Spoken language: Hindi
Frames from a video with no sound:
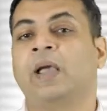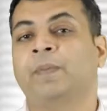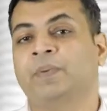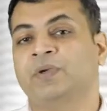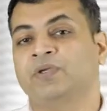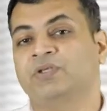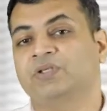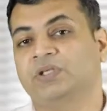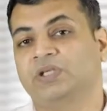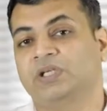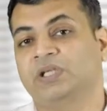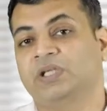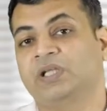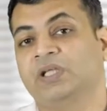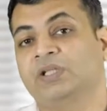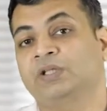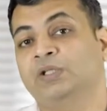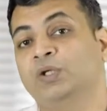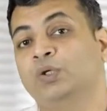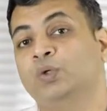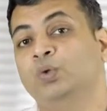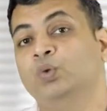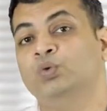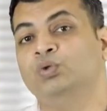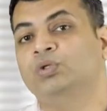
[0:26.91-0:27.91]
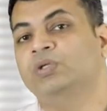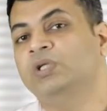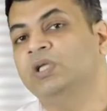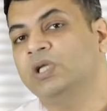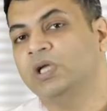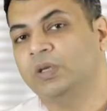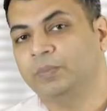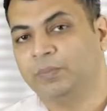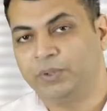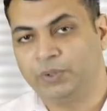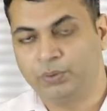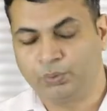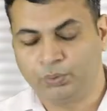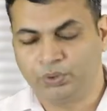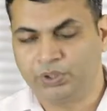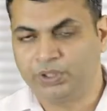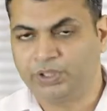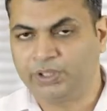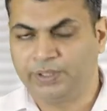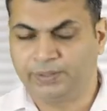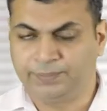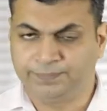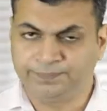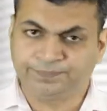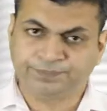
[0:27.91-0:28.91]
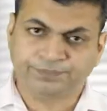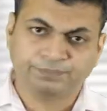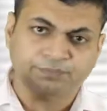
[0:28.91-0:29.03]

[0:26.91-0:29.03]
आपके शरीर के अंदर खून की कमी हो रही है